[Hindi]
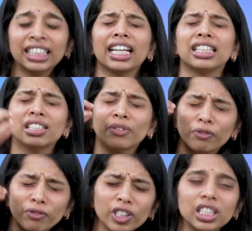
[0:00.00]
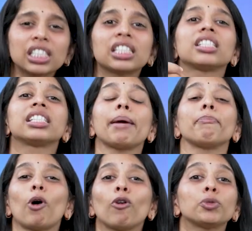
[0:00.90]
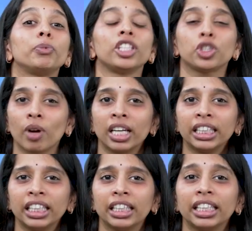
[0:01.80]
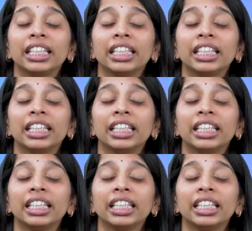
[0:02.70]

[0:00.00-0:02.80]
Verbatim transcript: दैट इज़ द फर्स्ट स्टेप ऑफ स्पिरिचुअलिटी